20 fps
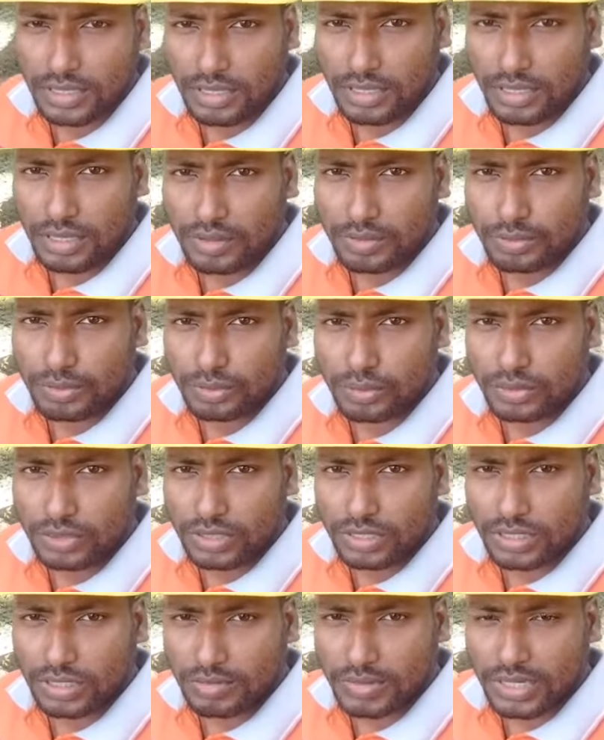এই মুহূর্তে
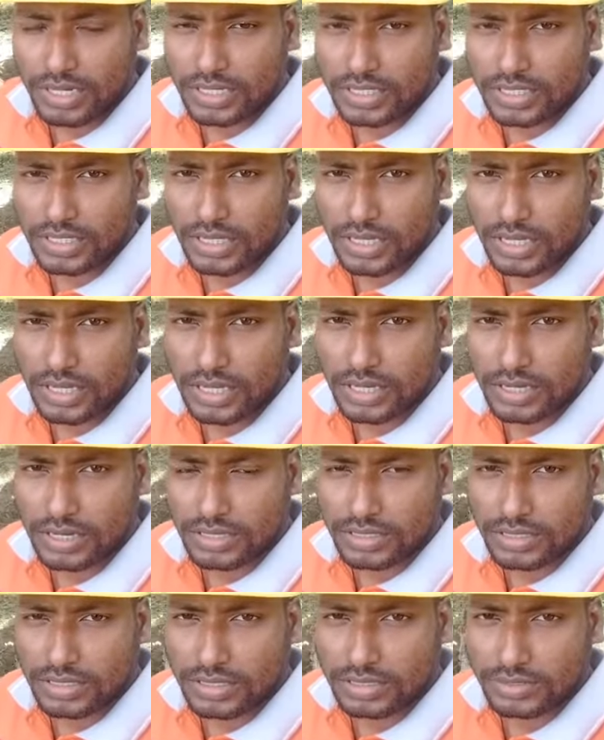মালয়েশিয়ার
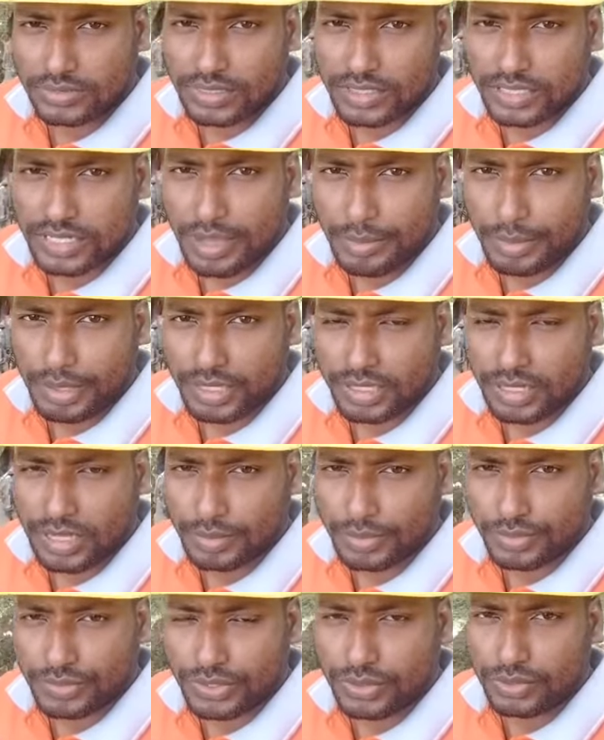যে টাইমিংটা
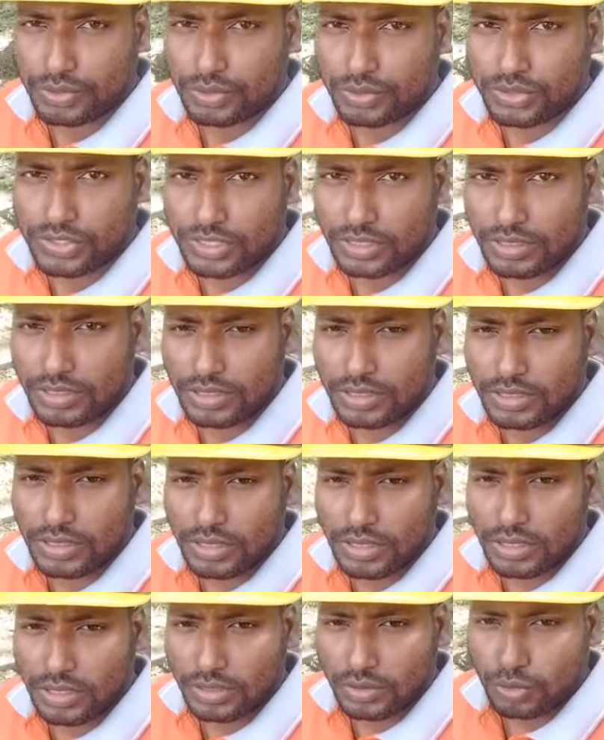আমি ভিডিও করছি
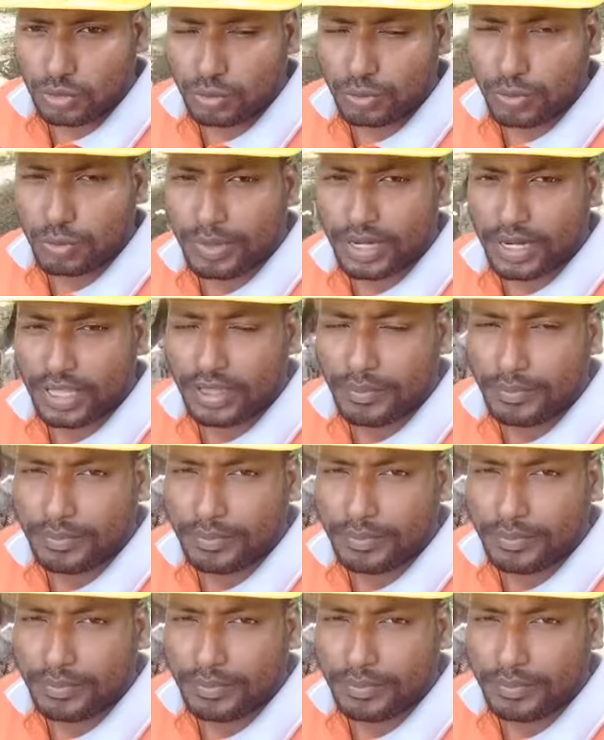দুপুরবেলা